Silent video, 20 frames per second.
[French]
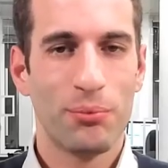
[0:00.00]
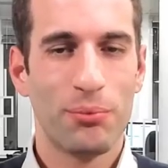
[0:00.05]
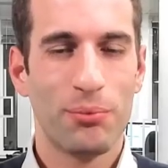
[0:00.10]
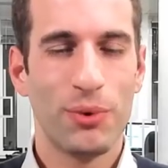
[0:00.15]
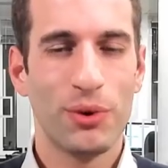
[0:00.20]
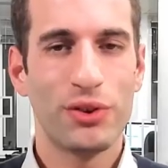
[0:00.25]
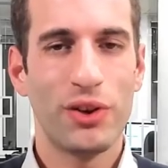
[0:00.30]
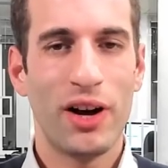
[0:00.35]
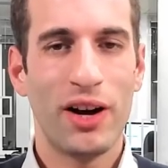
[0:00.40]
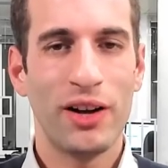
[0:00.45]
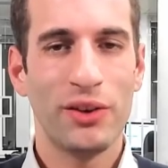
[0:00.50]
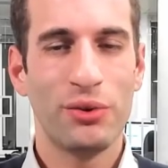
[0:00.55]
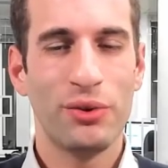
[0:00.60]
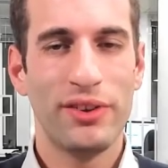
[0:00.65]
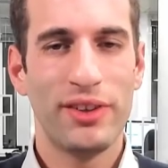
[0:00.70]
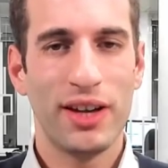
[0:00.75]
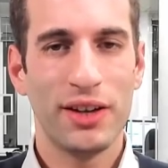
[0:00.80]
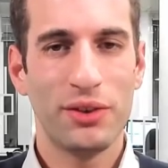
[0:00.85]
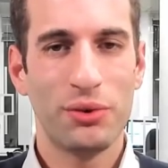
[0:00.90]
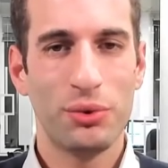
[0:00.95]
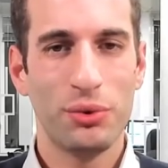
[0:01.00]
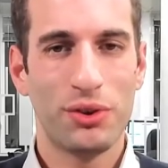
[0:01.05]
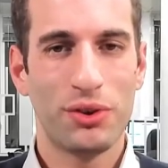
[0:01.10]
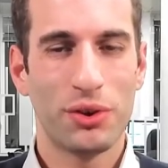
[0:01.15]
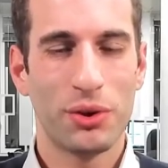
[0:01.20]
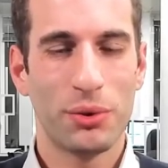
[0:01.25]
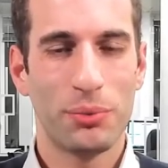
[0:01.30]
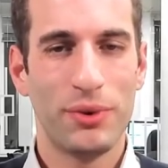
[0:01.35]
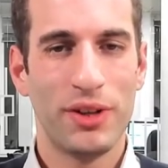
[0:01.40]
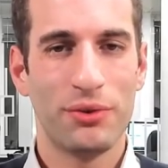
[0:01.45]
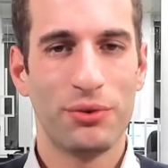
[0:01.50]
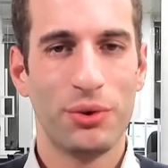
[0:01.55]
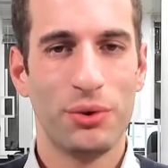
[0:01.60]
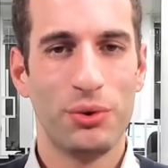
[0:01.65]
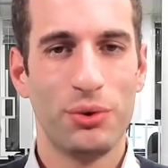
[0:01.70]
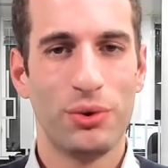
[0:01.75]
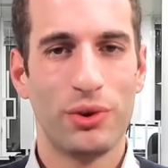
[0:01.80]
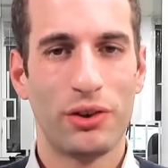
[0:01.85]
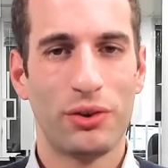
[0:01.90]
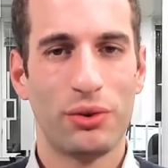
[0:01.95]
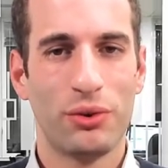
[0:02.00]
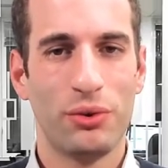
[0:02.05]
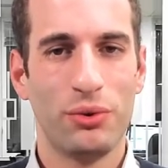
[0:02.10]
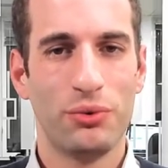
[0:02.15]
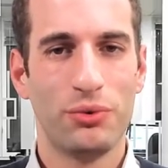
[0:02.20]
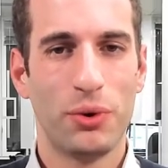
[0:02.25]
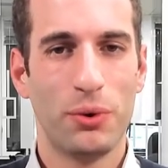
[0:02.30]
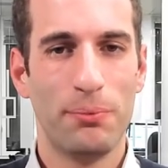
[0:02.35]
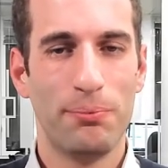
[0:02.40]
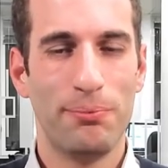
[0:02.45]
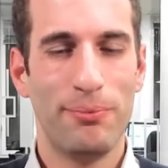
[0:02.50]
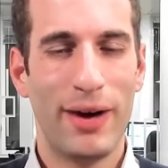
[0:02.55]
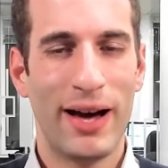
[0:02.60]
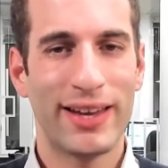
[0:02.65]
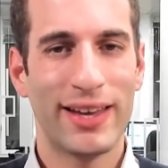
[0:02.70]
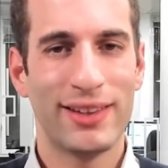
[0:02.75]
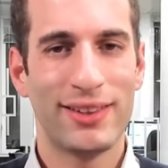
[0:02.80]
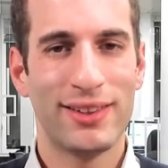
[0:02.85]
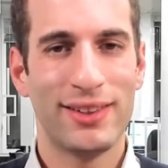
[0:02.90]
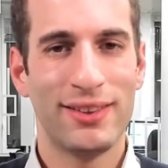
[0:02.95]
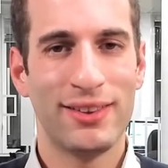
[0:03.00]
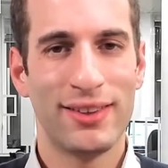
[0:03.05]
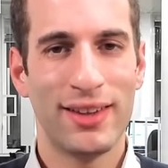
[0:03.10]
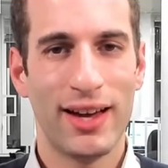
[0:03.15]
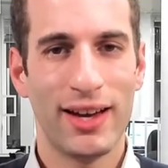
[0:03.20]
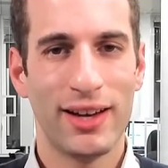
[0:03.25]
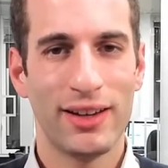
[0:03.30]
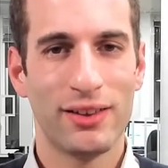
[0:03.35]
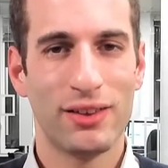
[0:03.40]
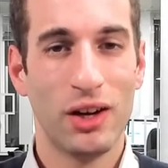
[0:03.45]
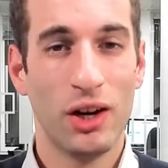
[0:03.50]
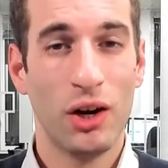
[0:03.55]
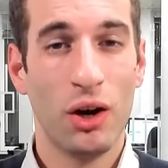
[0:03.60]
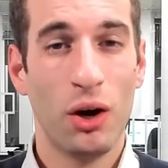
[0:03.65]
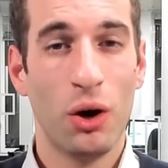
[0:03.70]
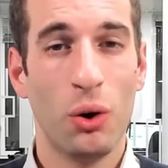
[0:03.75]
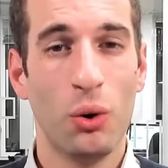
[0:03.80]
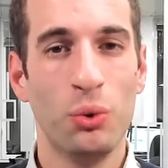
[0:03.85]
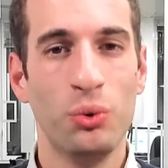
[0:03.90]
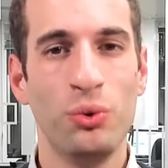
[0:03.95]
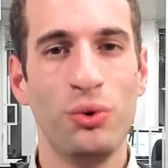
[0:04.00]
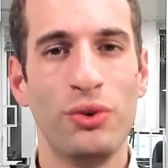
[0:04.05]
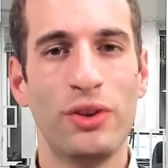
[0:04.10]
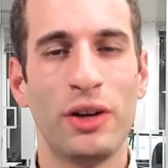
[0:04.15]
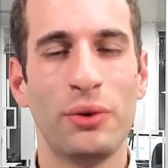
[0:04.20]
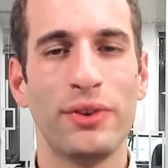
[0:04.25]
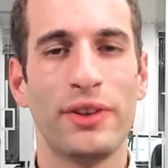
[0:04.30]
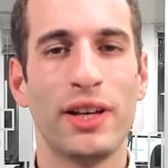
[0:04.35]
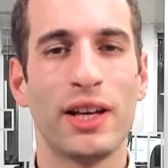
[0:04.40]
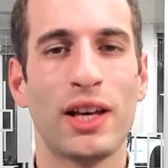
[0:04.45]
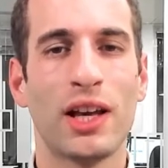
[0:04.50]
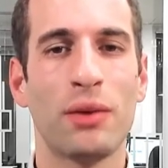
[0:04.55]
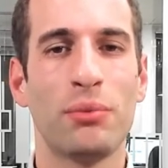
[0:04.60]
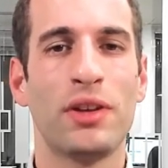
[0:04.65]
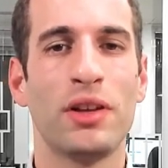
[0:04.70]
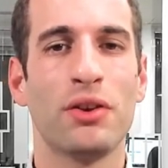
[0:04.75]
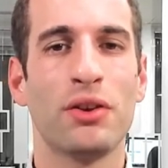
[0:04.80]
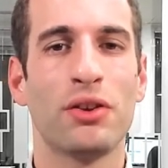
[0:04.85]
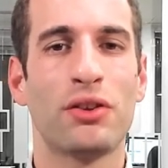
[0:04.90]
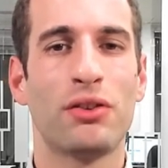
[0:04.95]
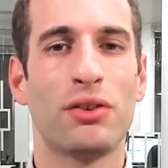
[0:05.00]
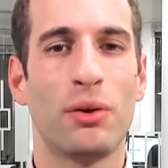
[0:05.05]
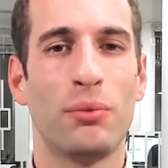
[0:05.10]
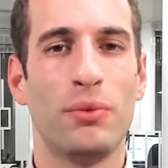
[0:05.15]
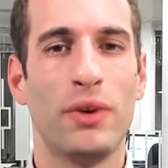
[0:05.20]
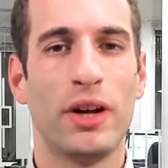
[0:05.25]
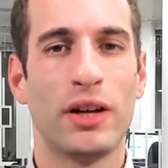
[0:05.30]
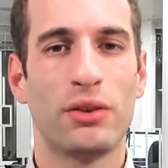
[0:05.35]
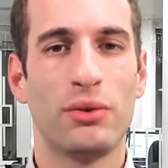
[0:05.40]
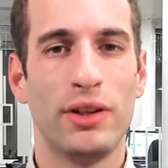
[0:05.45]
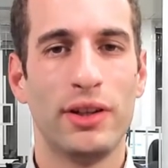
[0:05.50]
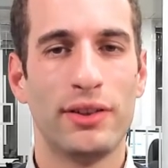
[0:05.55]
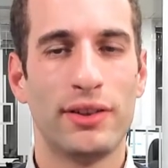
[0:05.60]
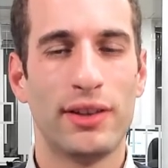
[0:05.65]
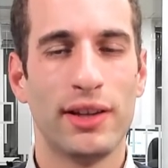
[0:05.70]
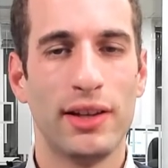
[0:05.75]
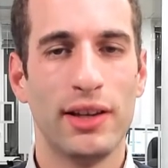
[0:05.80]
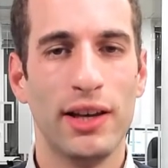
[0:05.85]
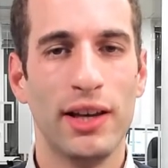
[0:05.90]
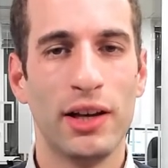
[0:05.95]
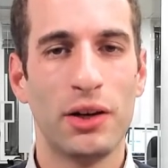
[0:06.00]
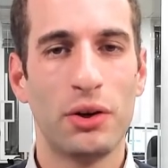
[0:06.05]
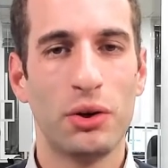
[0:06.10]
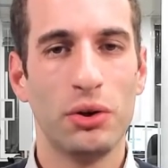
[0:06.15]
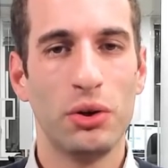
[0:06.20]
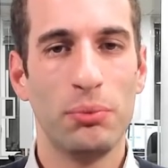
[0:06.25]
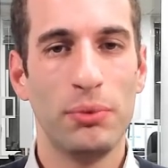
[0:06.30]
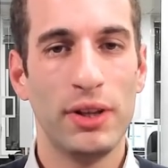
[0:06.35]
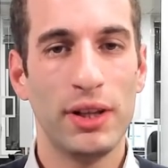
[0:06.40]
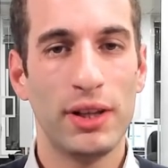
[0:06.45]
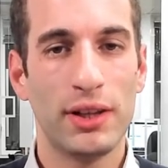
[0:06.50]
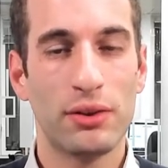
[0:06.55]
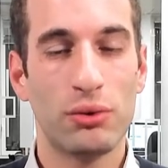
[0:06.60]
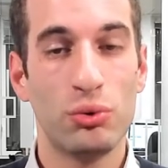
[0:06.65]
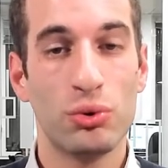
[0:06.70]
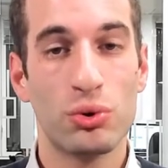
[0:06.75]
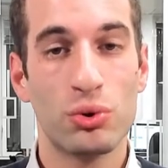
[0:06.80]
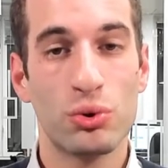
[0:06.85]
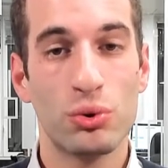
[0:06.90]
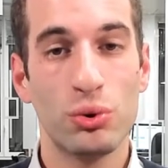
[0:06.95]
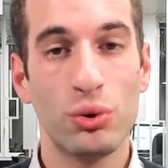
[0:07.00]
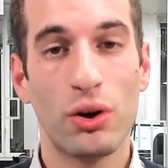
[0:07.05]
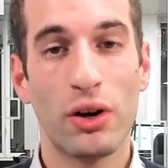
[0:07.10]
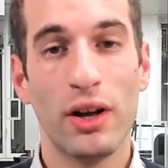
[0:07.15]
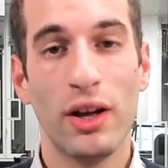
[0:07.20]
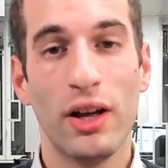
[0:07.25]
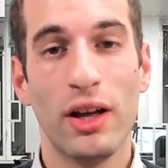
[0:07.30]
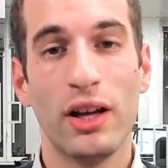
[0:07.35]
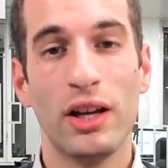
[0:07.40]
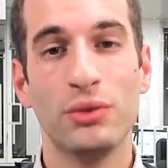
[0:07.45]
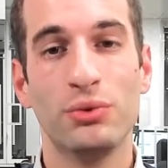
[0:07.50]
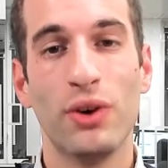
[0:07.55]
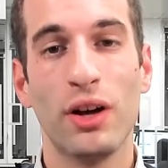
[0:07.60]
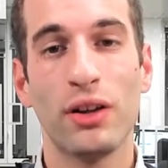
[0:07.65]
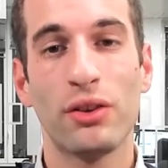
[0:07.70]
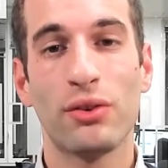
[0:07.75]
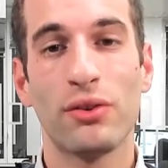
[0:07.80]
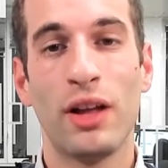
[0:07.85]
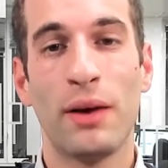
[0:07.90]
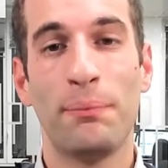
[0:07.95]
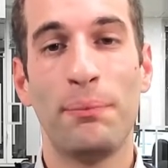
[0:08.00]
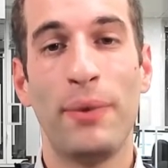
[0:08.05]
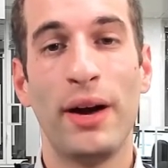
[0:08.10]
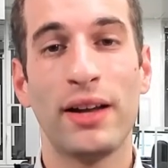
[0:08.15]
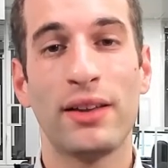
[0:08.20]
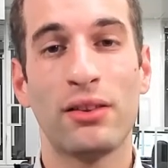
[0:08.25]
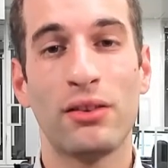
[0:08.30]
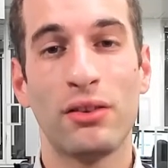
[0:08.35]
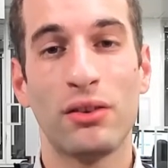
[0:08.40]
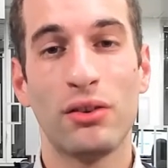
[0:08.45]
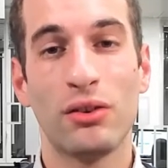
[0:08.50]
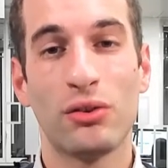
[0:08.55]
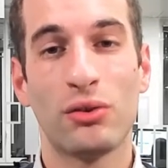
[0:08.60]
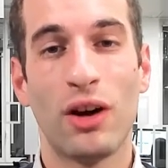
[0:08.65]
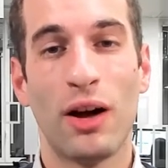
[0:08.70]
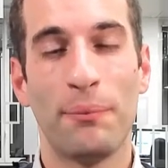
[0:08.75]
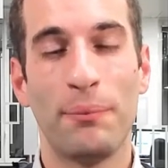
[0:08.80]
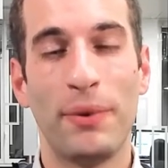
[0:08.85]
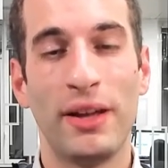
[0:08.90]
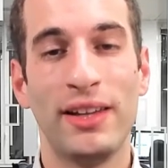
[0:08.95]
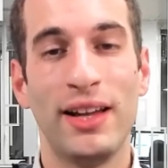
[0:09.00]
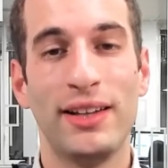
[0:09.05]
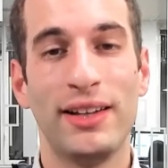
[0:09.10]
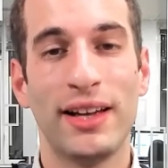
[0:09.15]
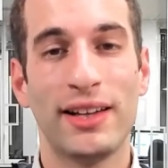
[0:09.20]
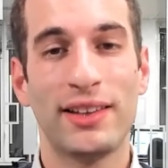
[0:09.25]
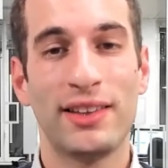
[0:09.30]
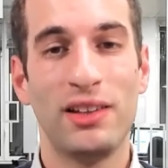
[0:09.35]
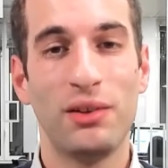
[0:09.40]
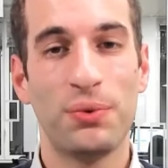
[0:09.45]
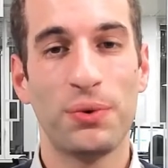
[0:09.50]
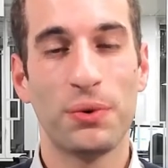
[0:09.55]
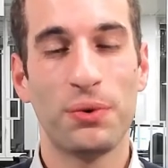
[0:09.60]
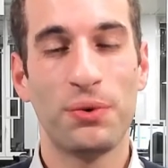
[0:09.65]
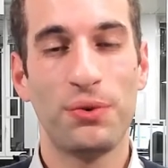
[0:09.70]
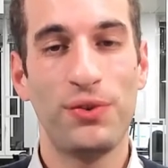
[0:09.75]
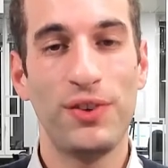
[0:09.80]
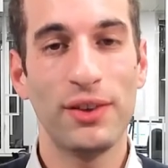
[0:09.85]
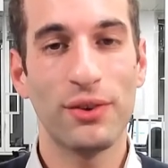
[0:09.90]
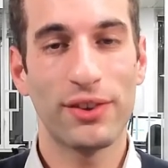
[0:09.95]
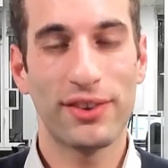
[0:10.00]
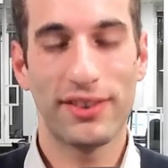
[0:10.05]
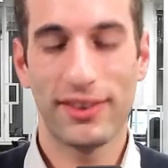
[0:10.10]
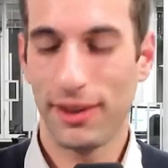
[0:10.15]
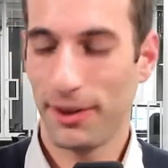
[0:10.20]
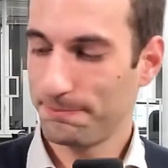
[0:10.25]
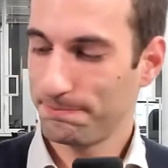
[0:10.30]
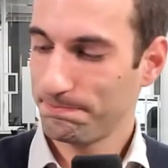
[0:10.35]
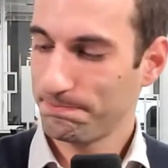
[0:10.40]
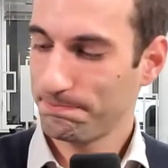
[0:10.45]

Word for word: Bonsoir à toutes et à tous, bienvenue à ce nouveau Market Inside où nous allons décrypter ensemble l'actualité économique du jour et voir son impact sur un panel d'actifs financiers.